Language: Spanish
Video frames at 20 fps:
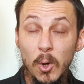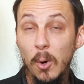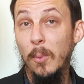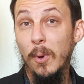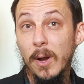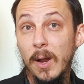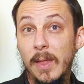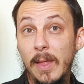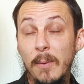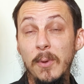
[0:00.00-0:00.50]

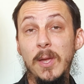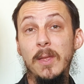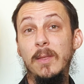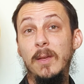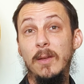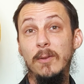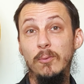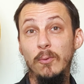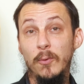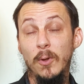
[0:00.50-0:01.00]
Como rey
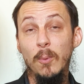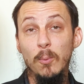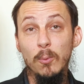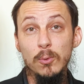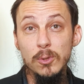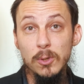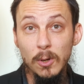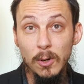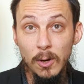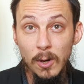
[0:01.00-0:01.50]
David, que sufrió
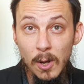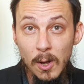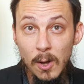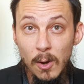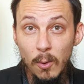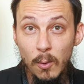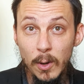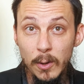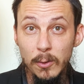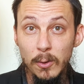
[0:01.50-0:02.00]
mucho
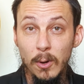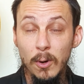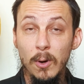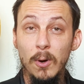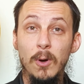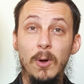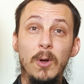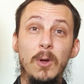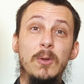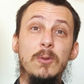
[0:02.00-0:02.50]

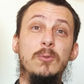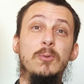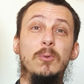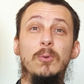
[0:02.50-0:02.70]
cuando